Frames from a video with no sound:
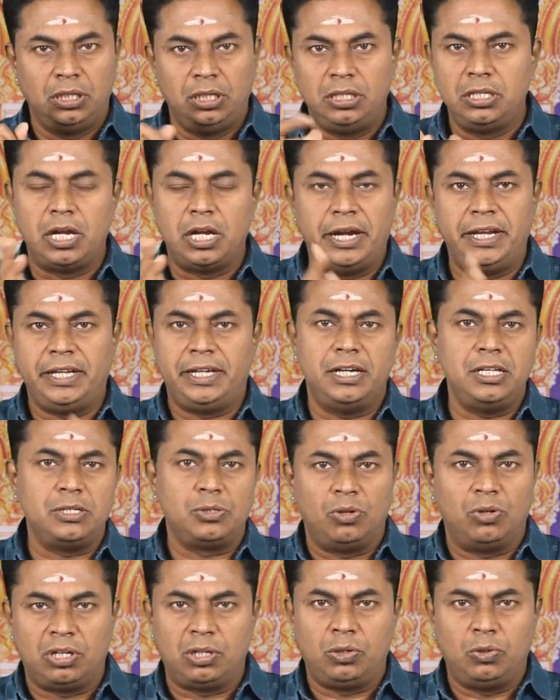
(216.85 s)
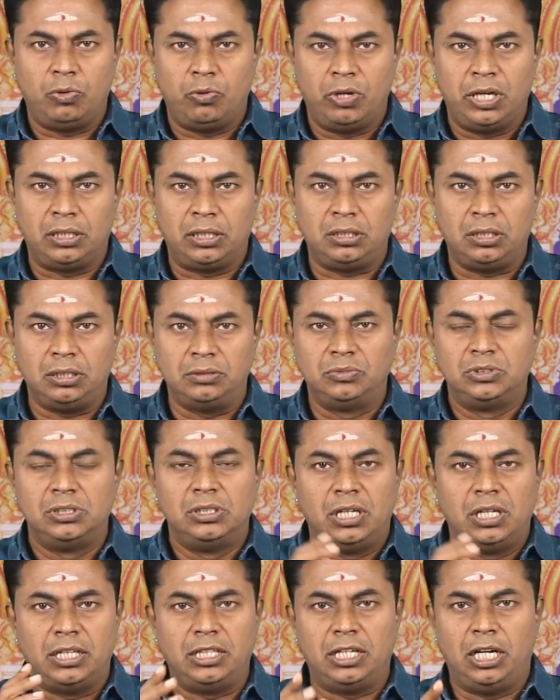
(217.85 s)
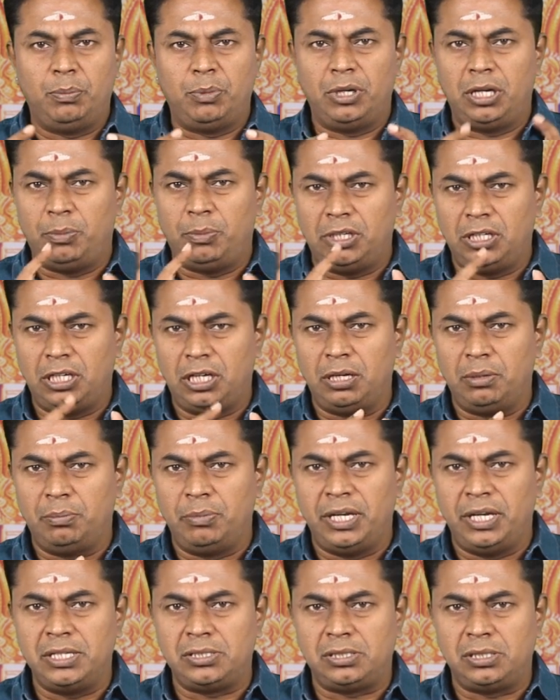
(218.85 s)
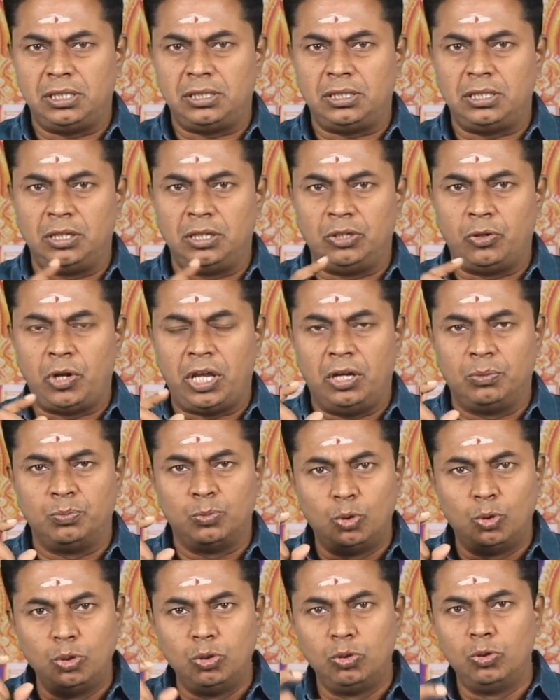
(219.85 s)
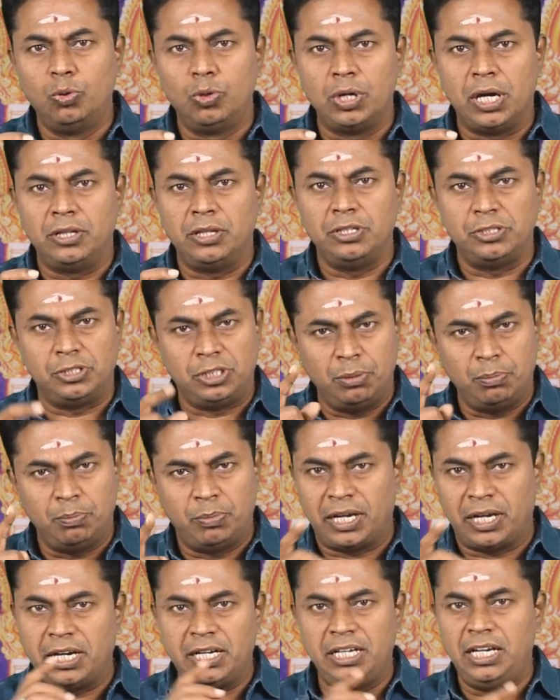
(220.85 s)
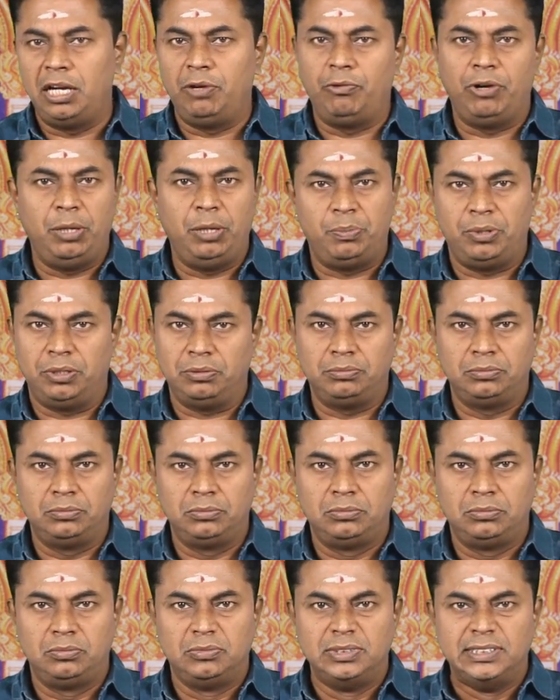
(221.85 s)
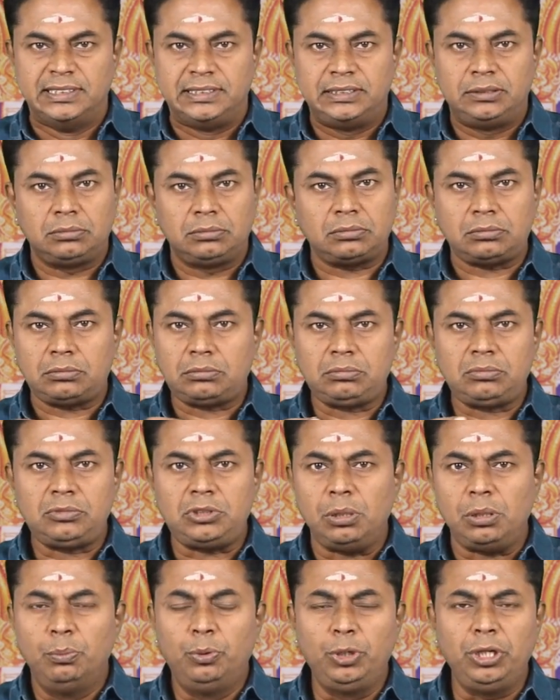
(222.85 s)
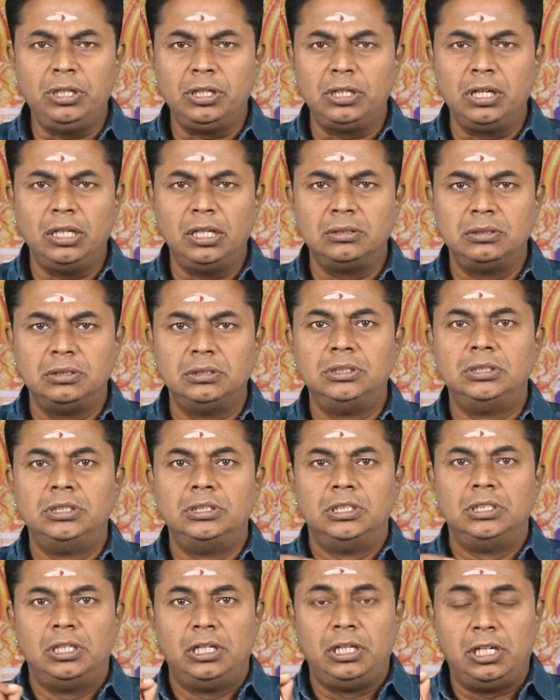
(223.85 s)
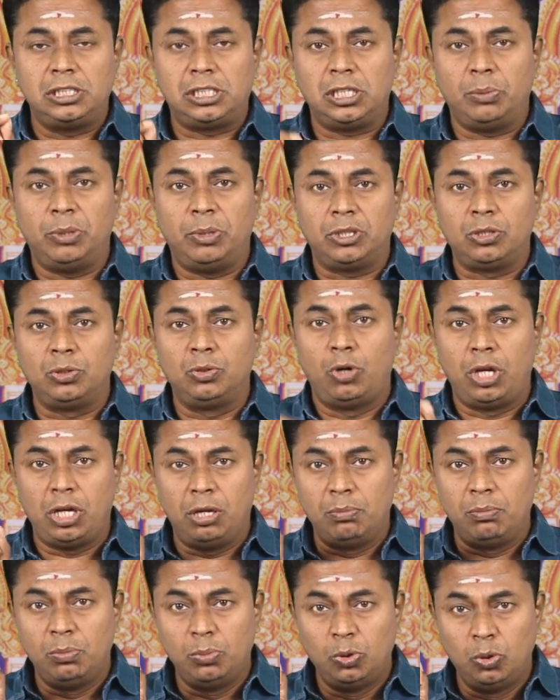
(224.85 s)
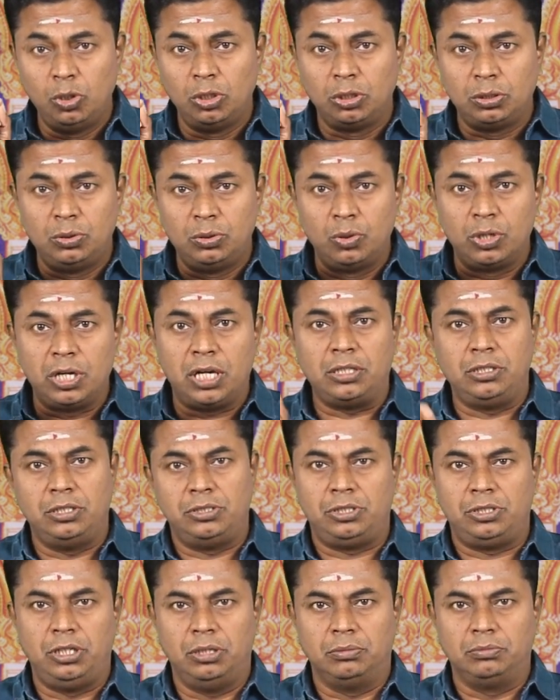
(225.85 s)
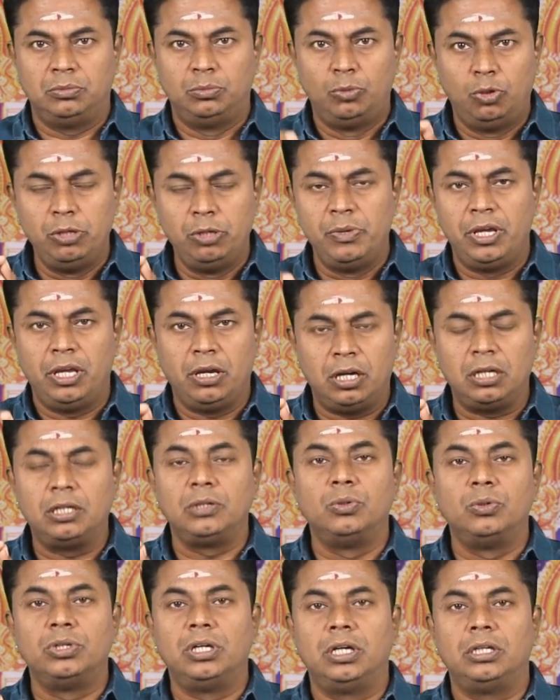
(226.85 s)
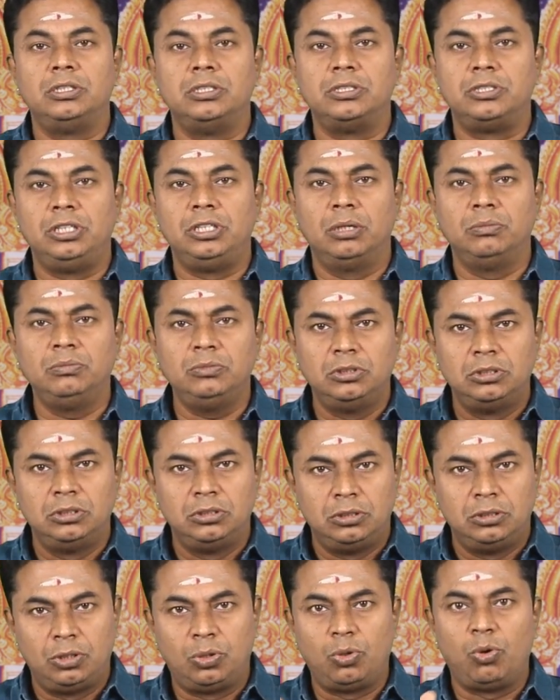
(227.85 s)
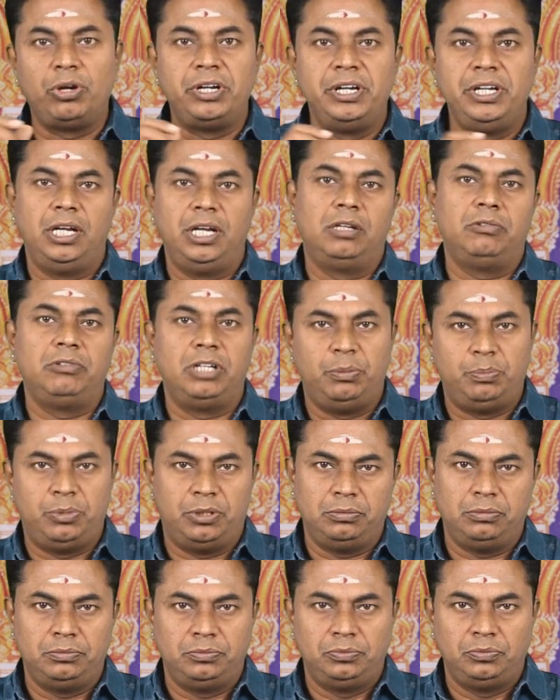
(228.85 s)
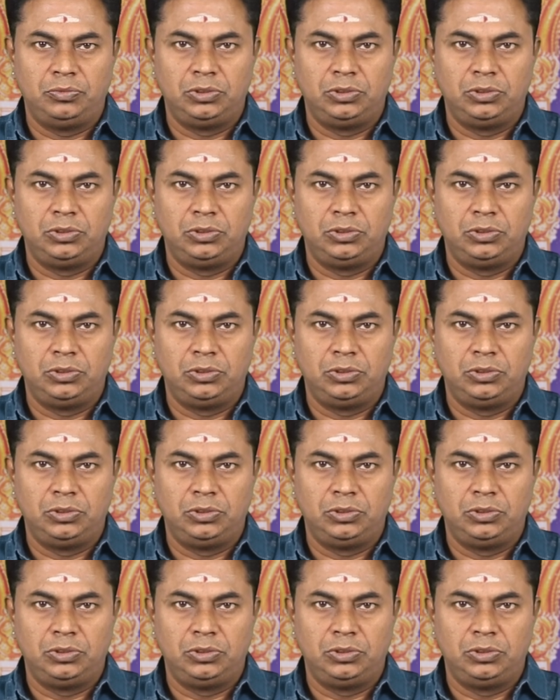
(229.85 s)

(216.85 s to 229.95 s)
இது அடிக்கடி சொல்கிற ஒரு வார்த்தை அந்த அடிப்படையில் பார்த்திங்கன்னா மேசத்தினுடைய முழு குணாதிசயம் பரணியில் வெளிப்படும் புரியுதுங்களா ரிஷபத்தினுடைய முழு குணாதிசயம் முழுமையான குணாதிசயம் ரோகிணியில் வெளிப்படும்